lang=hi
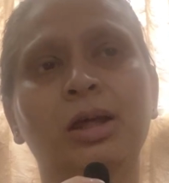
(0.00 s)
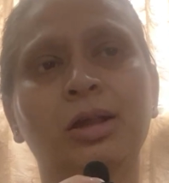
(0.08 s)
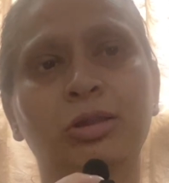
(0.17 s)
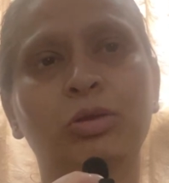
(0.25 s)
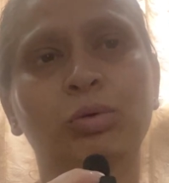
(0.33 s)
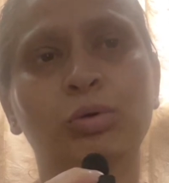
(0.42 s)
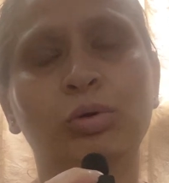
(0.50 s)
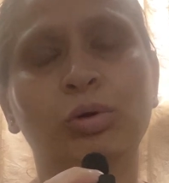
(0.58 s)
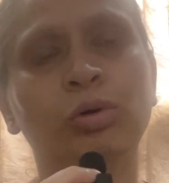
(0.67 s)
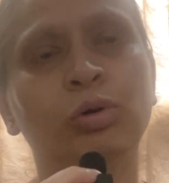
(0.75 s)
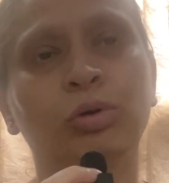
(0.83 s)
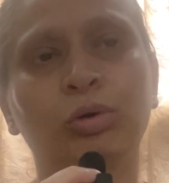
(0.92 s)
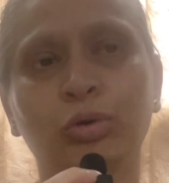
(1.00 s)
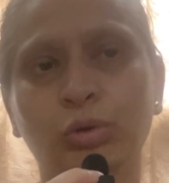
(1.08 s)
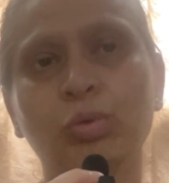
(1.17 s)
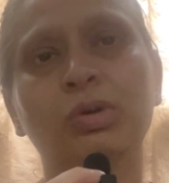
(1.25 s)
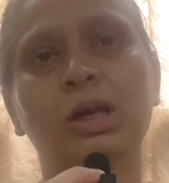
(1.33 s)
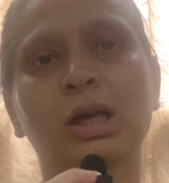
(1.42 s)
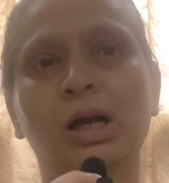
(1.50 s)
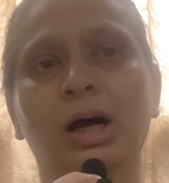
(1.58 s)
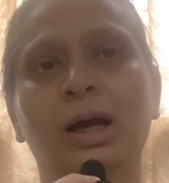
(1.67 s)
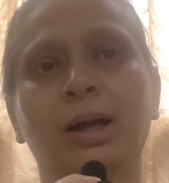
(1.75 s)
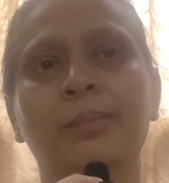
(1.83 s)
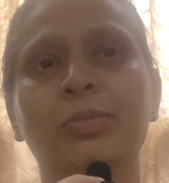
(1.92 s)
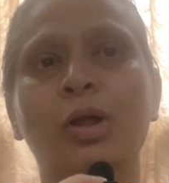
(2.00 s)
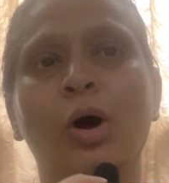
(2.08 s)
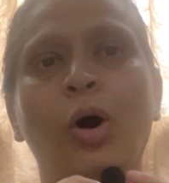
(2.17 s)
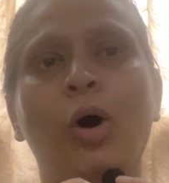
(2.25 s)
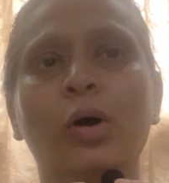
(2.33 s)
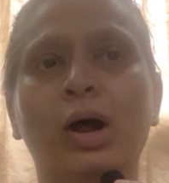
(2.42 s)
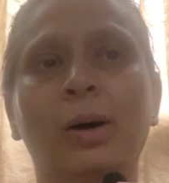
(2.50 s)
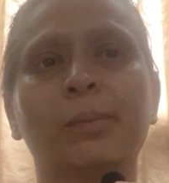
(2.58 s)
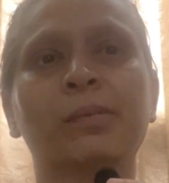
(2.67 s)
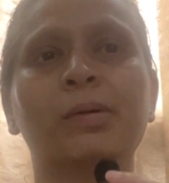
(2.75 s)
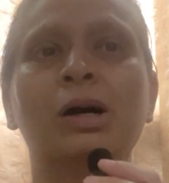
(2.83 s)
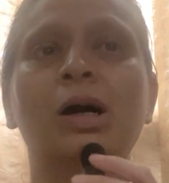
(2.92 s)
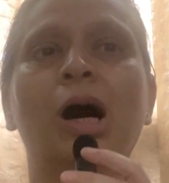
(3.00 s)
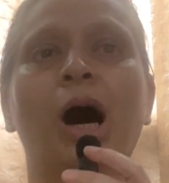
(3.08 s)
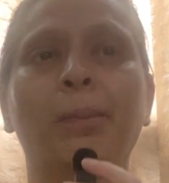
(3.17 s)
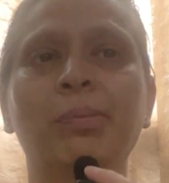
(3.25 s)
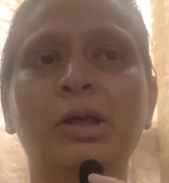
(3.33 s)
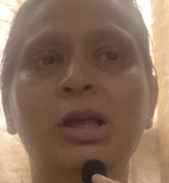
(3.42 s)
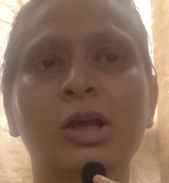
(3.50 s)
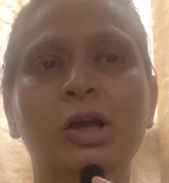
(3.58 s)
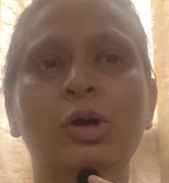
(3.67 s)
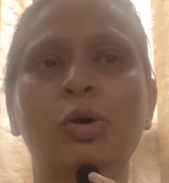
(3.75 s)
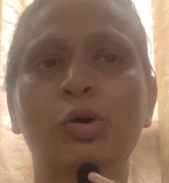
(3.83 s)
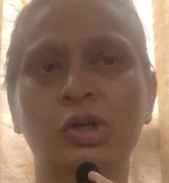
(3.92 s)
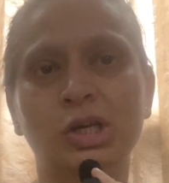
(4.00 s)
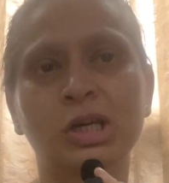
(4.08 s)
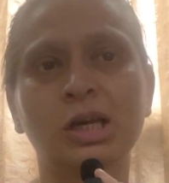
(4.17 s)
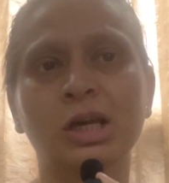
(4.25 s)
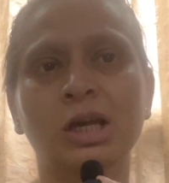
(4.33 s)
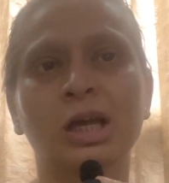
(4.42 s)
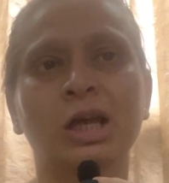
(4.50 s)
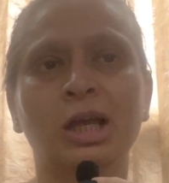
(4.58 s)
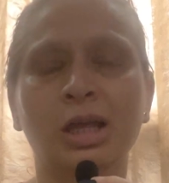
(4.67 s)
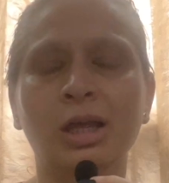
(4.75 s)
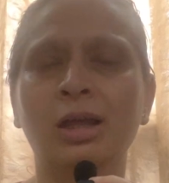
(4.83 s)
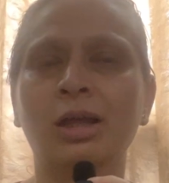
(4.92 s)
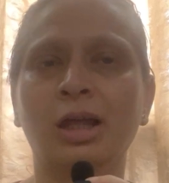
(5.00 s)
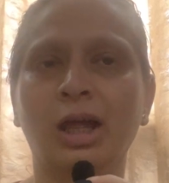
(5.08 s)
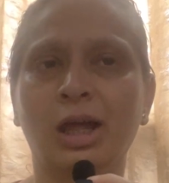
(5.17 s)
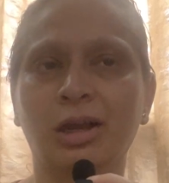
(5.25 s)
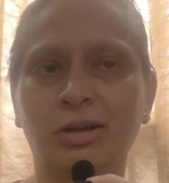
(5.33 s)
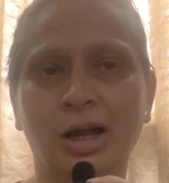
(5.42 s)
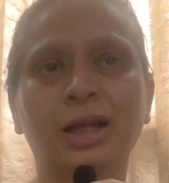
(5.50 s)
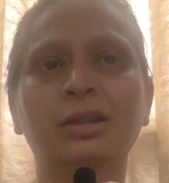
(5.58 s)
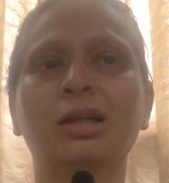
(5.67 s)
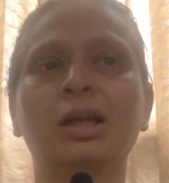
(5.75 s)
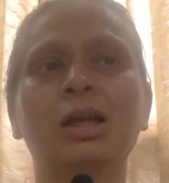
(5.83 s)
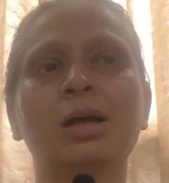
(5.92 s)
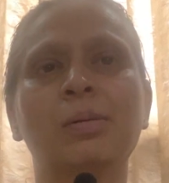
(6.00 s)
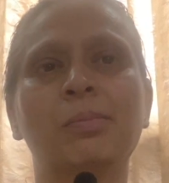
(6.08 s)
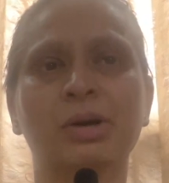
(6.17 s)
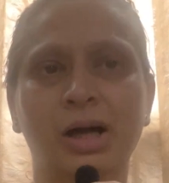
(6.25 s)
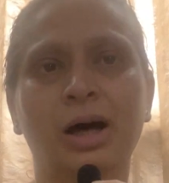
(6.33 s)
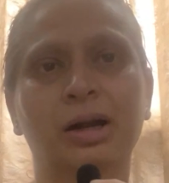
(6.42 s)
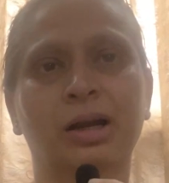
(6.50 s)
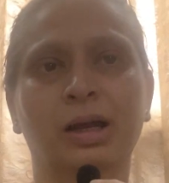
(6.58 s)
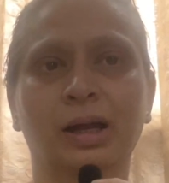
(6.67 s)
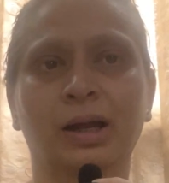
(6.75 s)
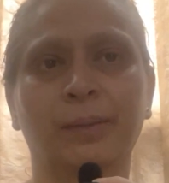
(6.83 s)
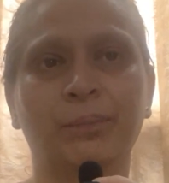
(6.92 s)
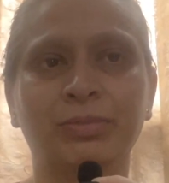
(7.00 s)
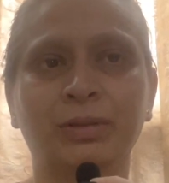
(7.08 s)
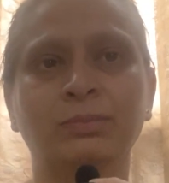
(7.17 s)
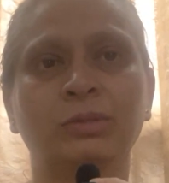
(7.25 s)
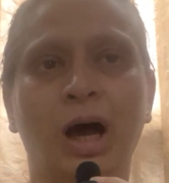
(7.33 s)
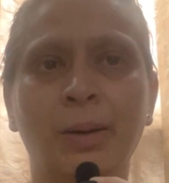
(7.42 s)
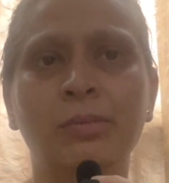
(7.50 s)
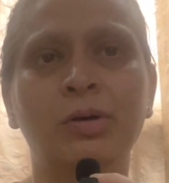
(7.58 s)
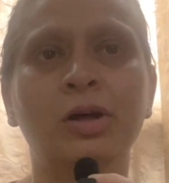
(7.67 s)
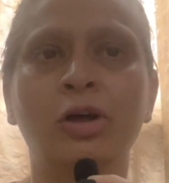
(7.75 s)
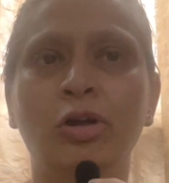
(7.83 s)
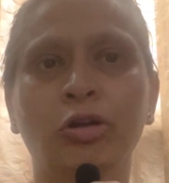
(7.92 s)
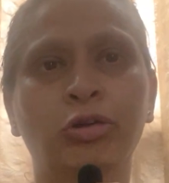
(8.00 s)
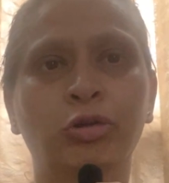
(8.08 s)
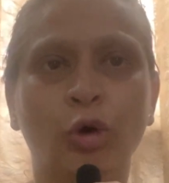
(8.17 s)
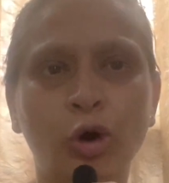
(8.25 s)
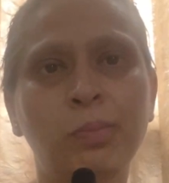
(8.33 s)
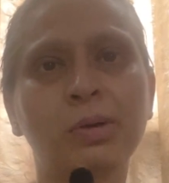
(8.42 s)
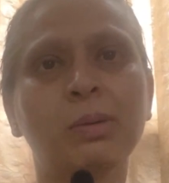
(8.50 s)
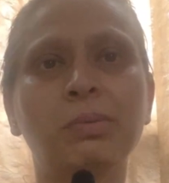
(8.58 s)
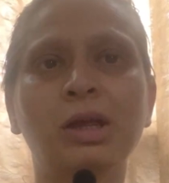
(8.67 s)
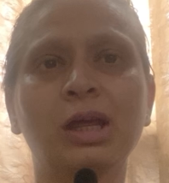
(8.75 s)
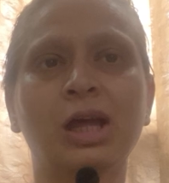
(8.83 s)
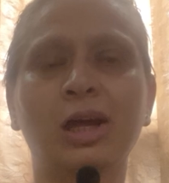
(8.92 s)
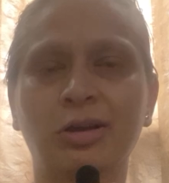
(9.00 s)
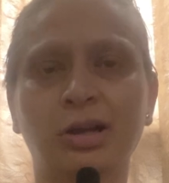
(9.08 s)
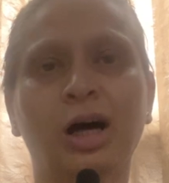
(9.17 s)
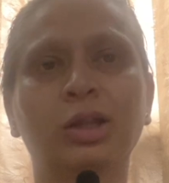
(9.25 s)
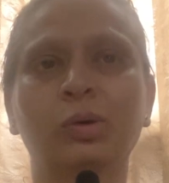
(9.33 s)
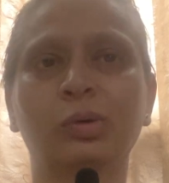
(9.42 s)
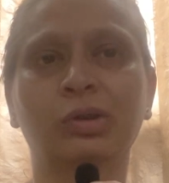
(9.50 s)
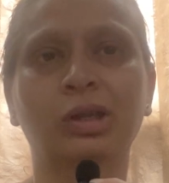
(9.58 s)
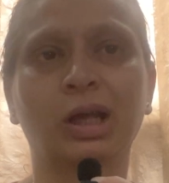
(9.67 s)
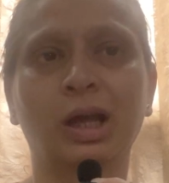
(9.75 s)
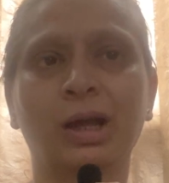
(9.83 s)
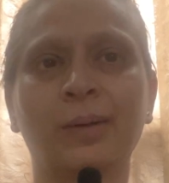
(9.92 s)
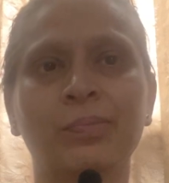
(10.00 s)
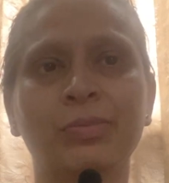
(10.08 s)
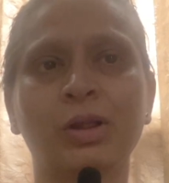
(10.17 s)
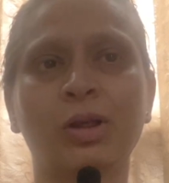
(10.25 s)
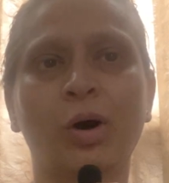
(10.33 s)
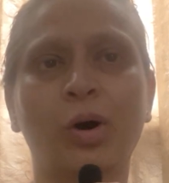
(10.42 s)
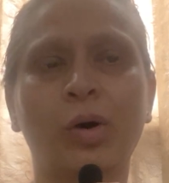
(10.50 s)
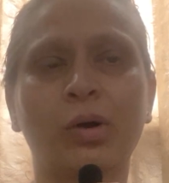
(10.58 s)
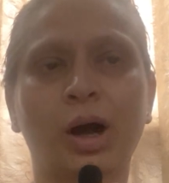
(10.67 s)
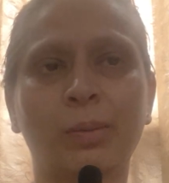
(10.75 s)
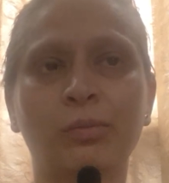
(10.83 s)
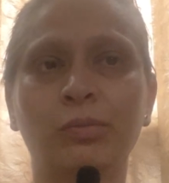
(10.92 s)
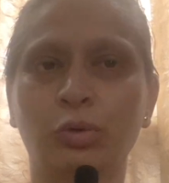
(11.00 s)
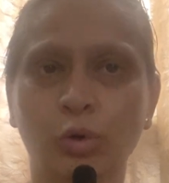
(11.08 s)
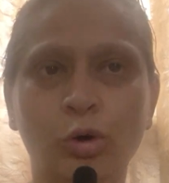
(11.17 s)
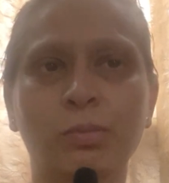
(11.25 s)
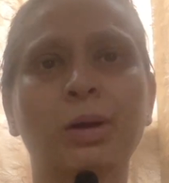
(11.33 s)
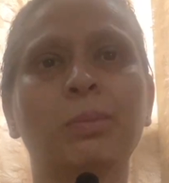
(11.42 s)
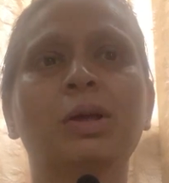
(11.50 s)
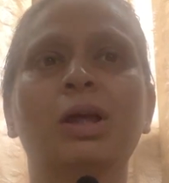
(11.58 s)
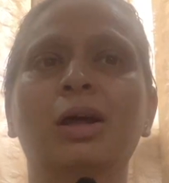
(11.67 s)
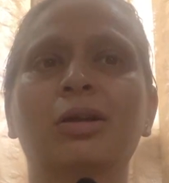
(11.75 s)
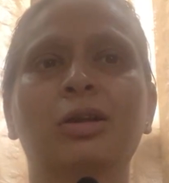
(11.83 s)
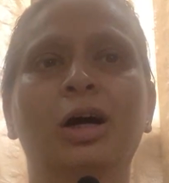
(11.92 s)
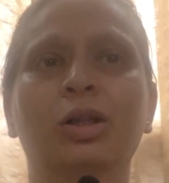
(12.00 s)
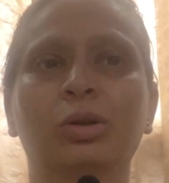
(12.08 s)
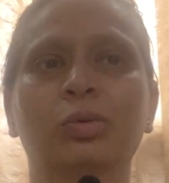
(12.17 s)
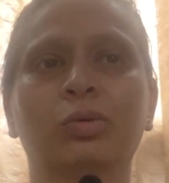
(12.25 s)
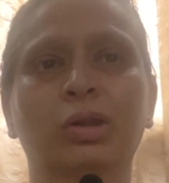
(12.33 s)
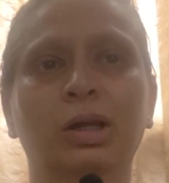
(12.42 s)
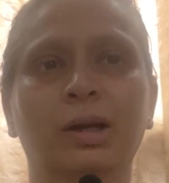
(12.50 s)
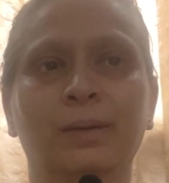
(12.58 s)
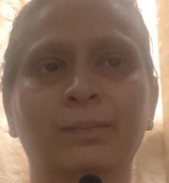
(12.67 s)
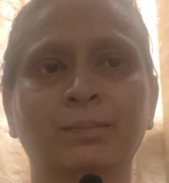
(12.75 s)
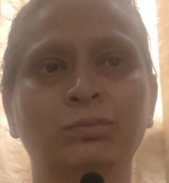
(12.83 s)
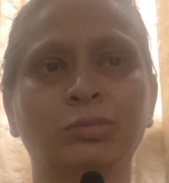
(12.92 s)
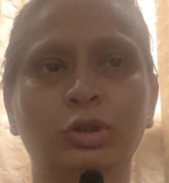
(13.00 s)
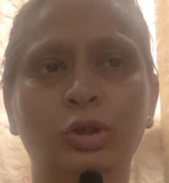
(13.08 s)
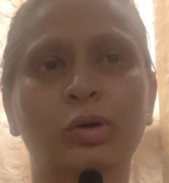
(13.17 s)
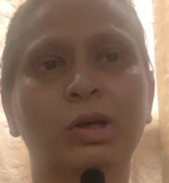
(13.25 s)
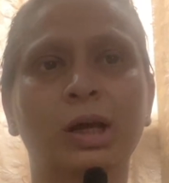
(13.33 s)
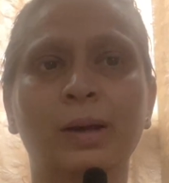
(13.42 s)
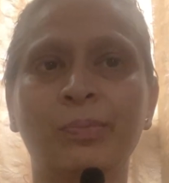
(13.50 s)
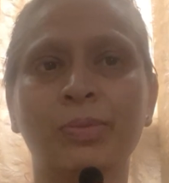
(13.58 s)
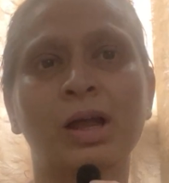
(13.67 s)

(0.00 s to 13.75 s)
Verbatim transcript: इस दुख को दूर किया है और हम अपनी खुशी ही एक साथ ही मना रहे हैं हम सुख में भी एक साथ होते हैं और हम दुख में भी एक साथ होते हैं क्योंकि